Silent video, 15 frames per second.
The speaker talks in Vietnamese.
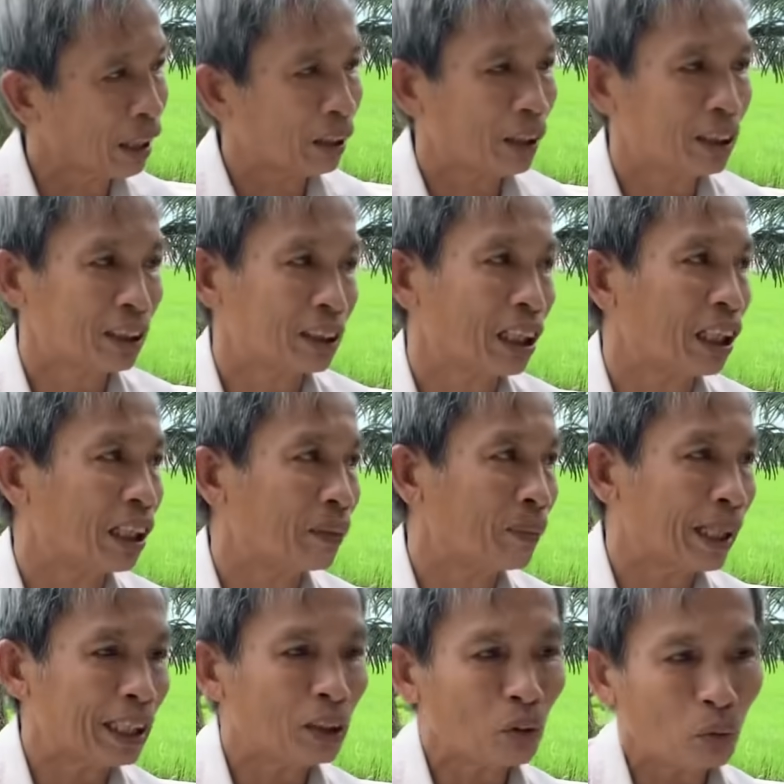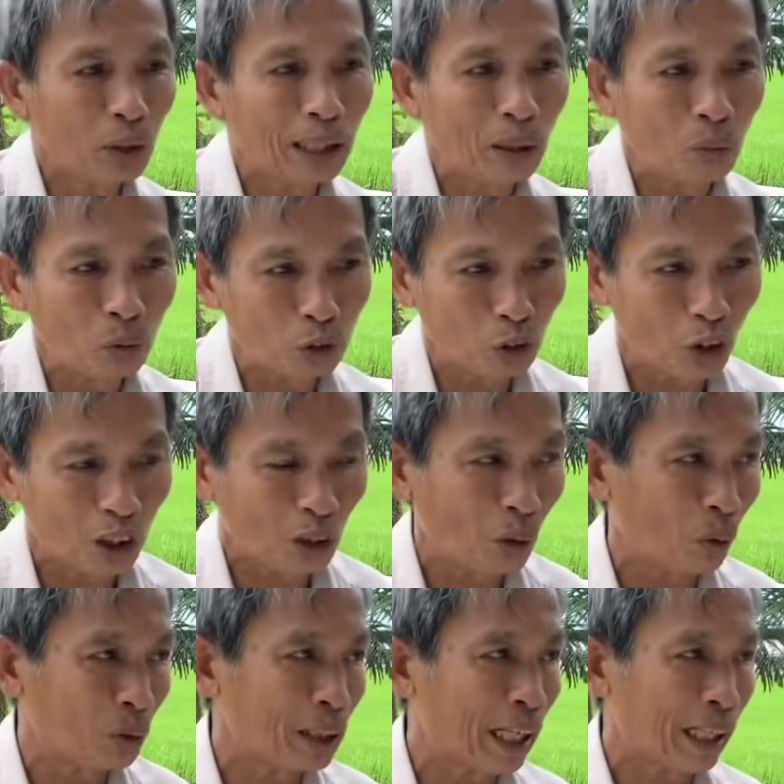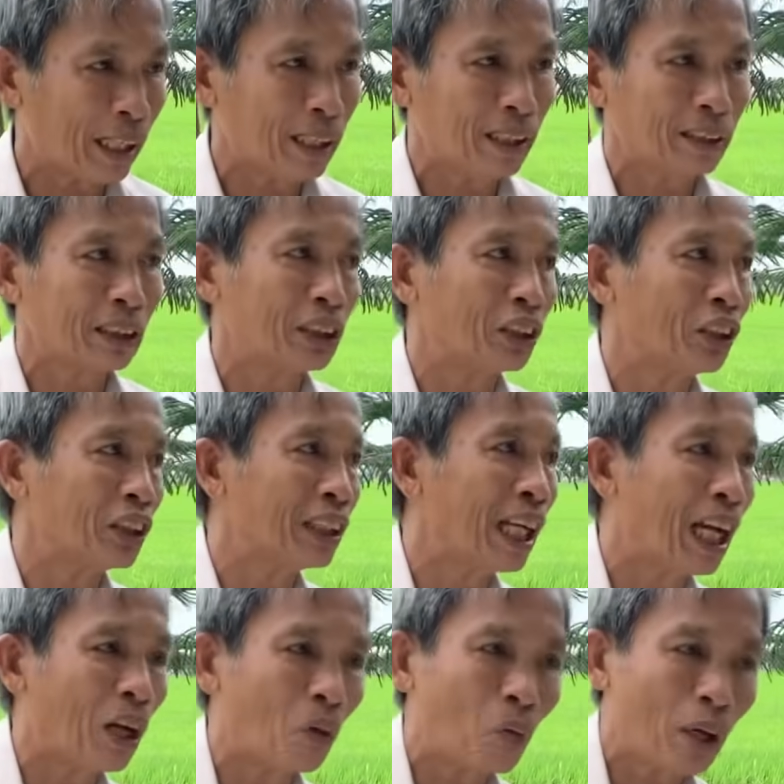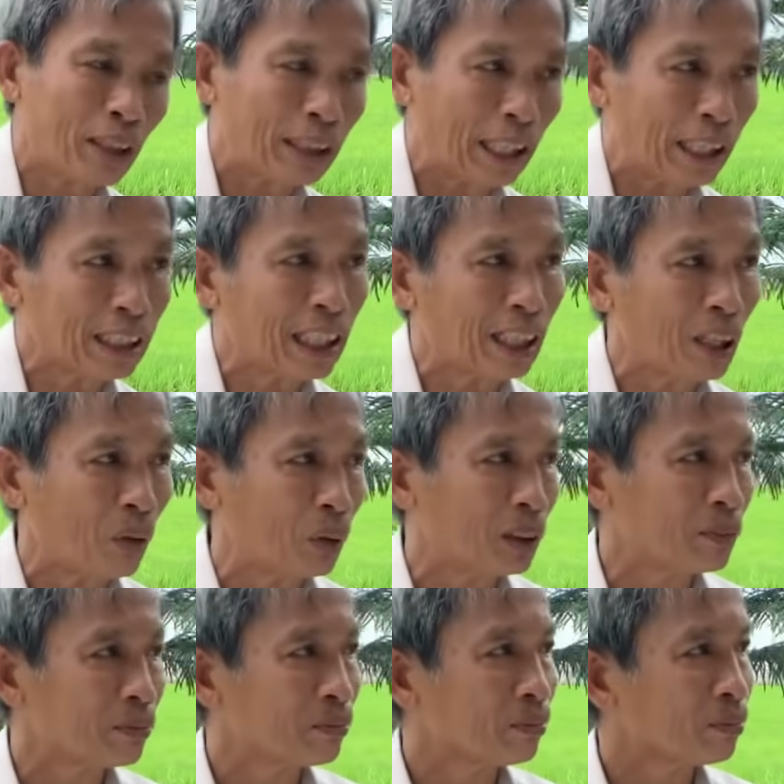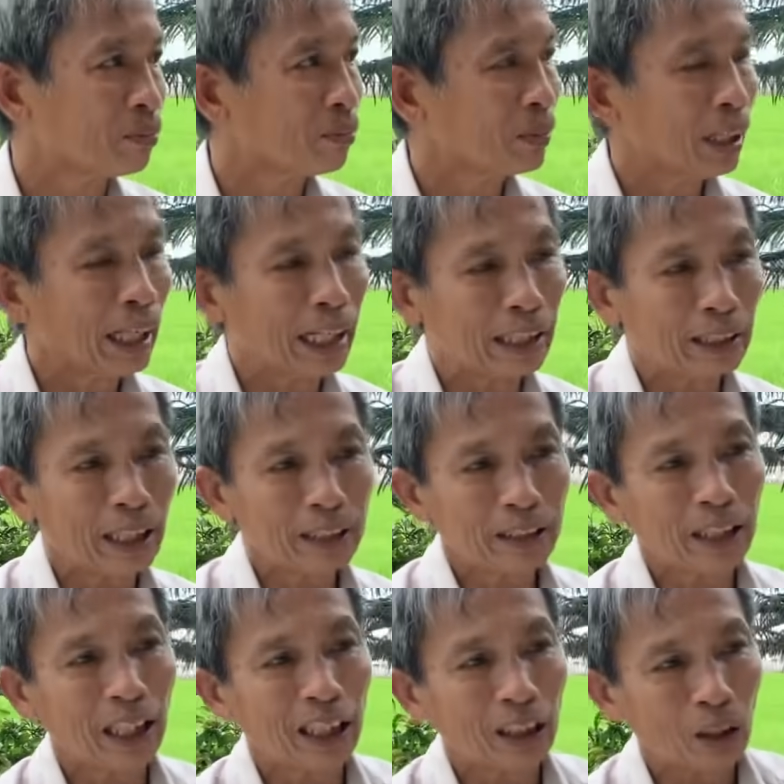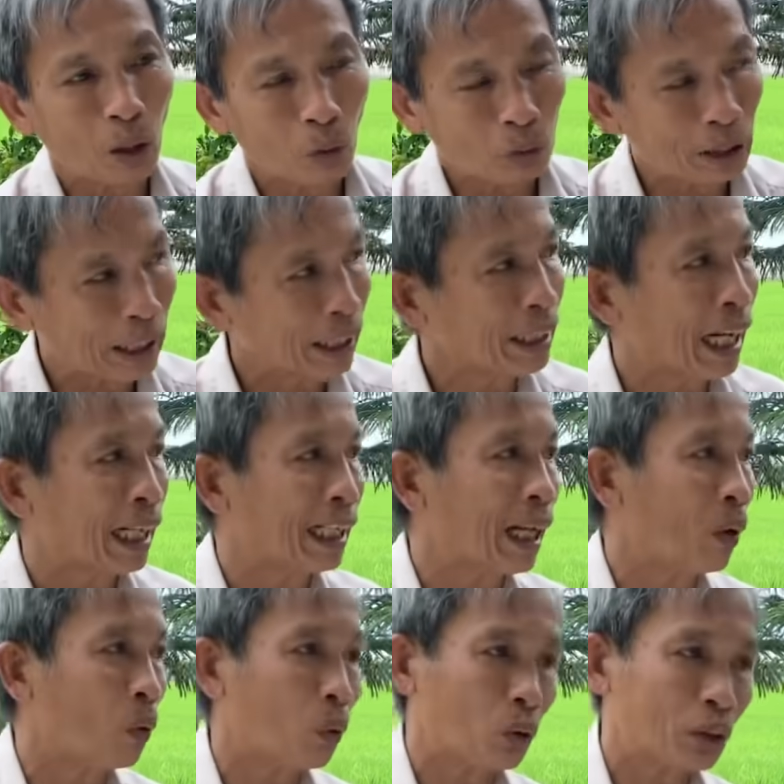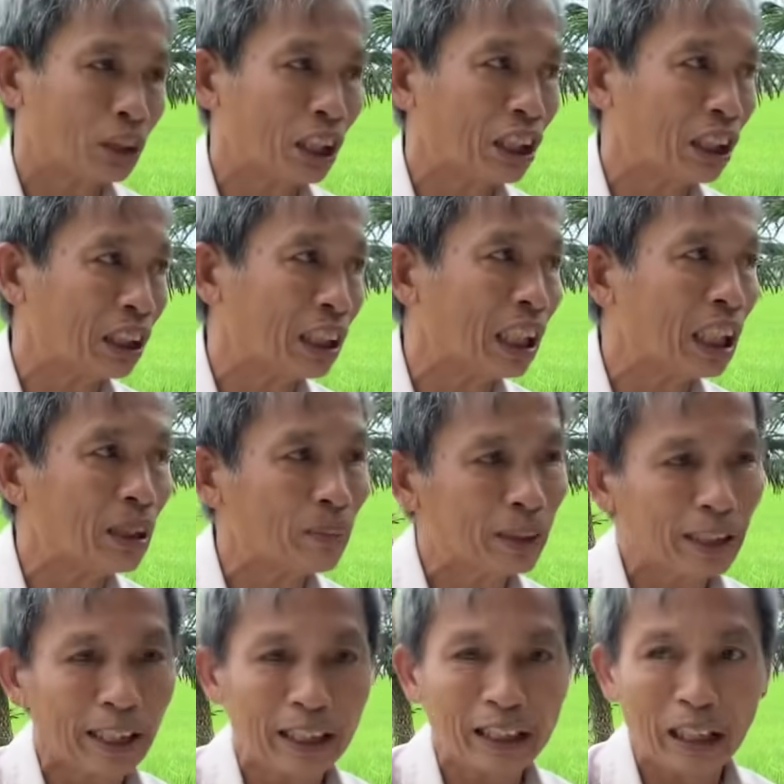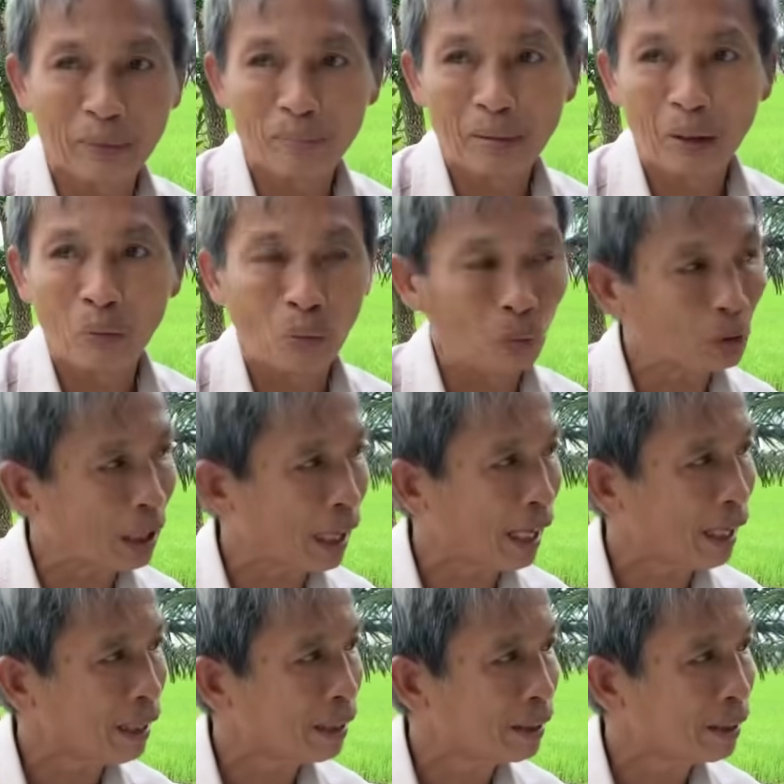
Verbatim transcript: nói chừng bảy núi lầu son lộ vẻ, thì người già quá trẻ dân ôi hay thất sơn lộ vẻ đài lầu chừng ni mới thấy nhiệm màu của ta